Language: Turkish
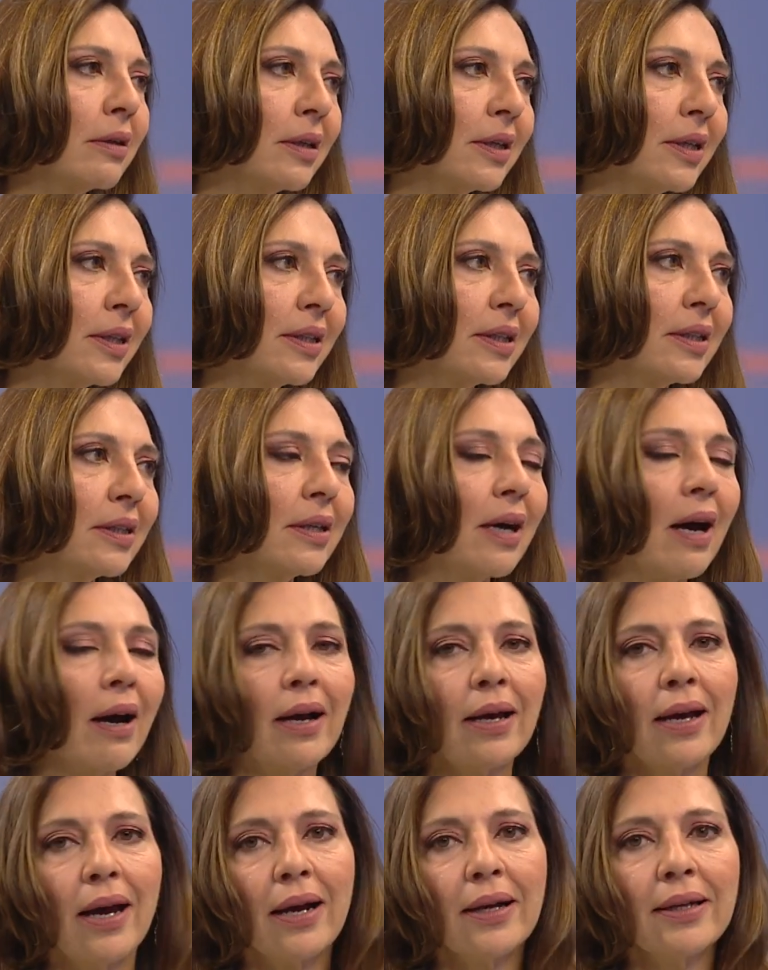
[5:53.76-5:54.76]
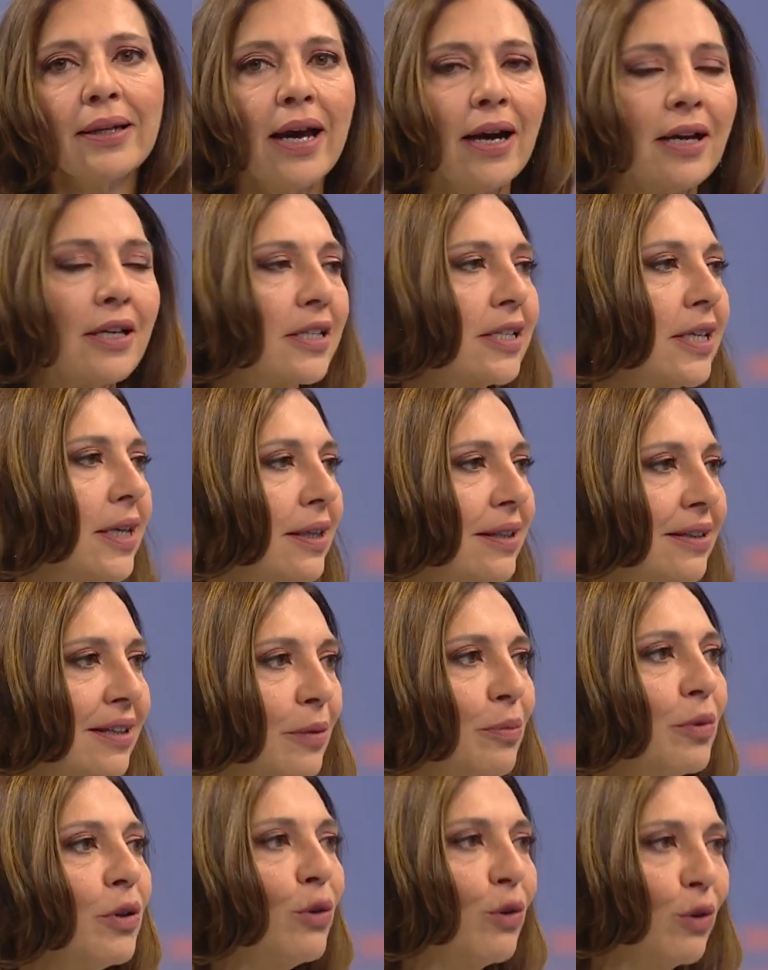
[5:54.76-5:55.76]
ne kadarı hayal, gerçek evet,
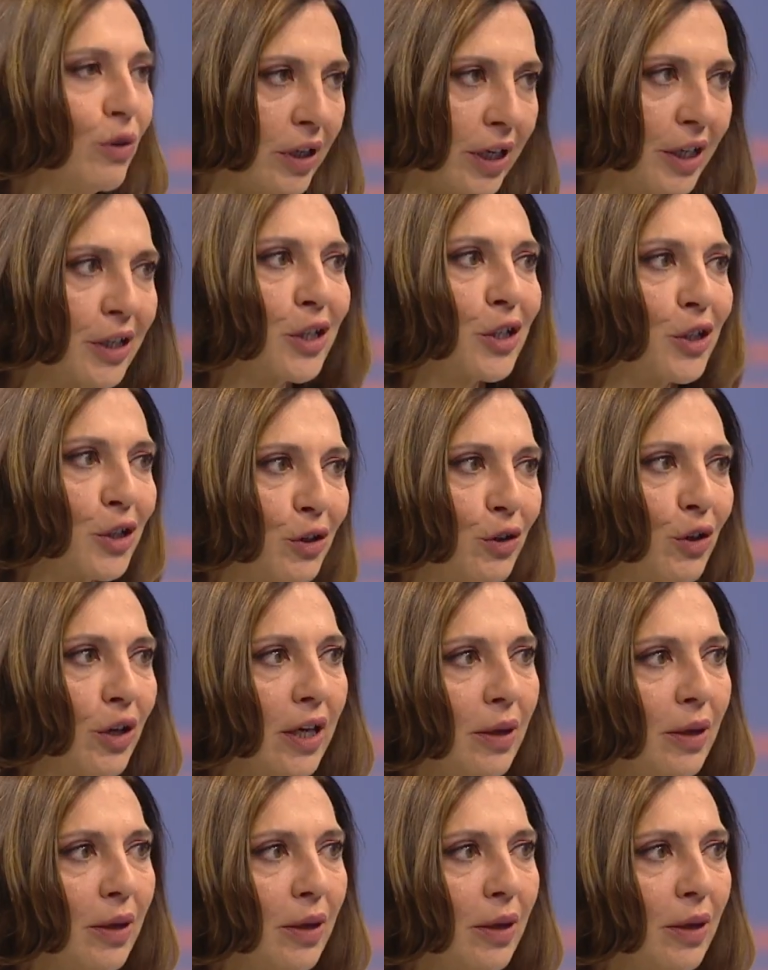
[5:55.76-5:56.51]
tabii o böyle, karışıyor.